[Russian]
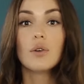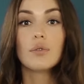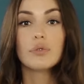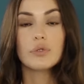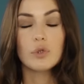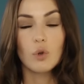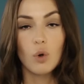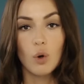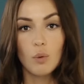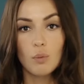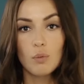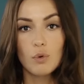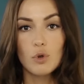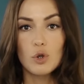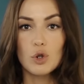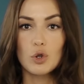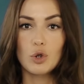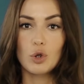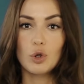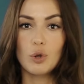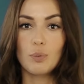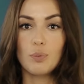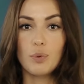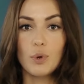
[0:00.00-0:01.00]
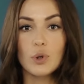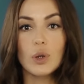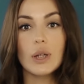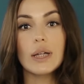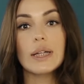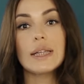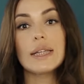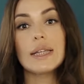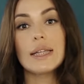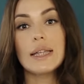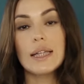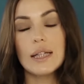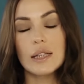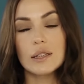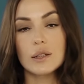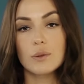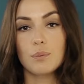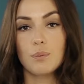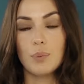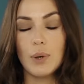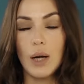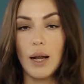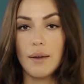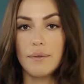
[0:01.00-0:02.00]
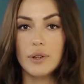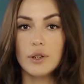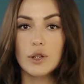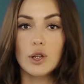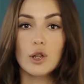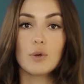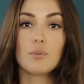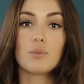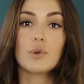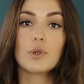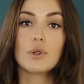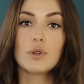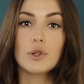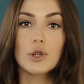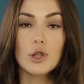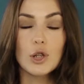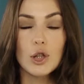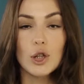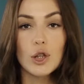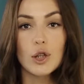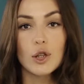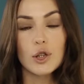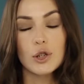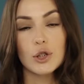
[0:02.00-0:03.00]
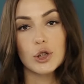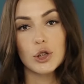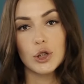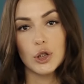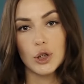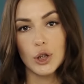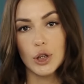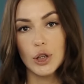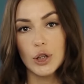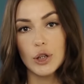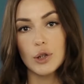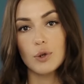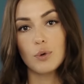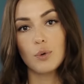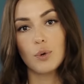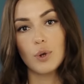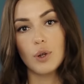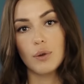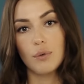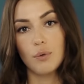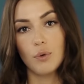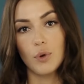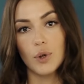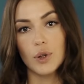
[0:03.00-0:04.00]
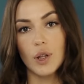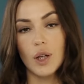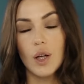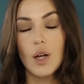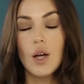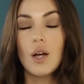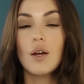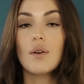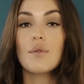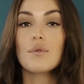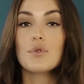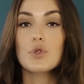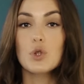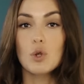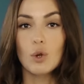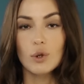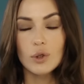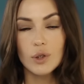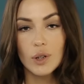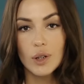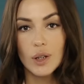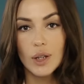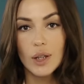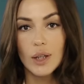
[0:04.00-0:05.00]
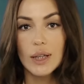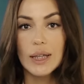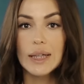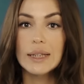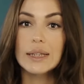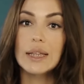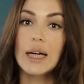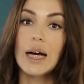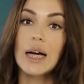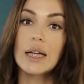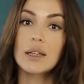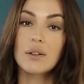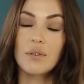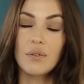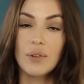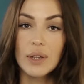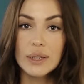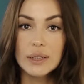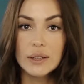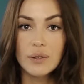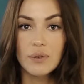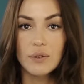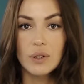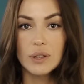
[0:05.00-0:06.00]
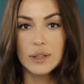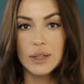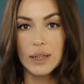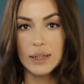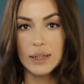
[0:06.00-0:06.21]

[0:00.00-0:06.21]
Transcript: в том, что ребенок не ест правильные белки, жиры и углеводы. Все-таки это ответственность